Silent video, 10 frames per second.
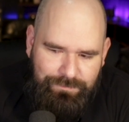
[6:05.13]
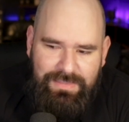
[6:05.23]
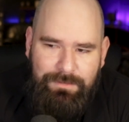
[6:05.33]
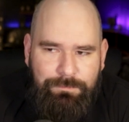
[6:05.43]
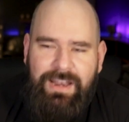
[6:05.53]

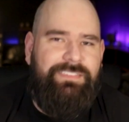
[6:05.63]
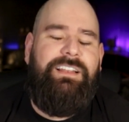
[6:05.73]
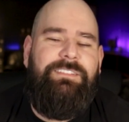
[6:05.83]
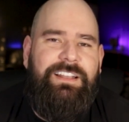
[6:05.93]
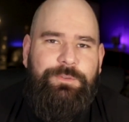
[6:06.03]
ni para
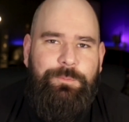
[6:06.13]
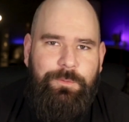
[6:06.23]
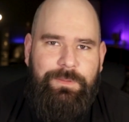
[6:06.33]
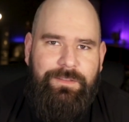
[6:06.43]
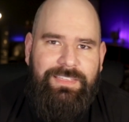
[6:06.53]
salvar su
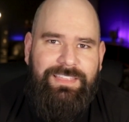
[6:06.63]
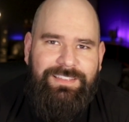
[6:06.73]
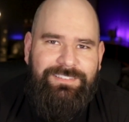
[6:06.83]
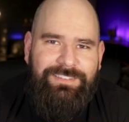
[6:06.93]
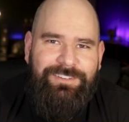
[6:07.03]
propia
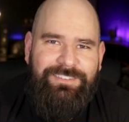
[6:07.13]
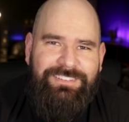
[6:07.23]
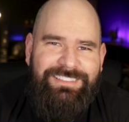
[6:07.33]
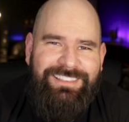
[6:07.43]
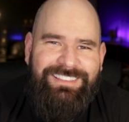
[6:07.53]
vida, ¿no?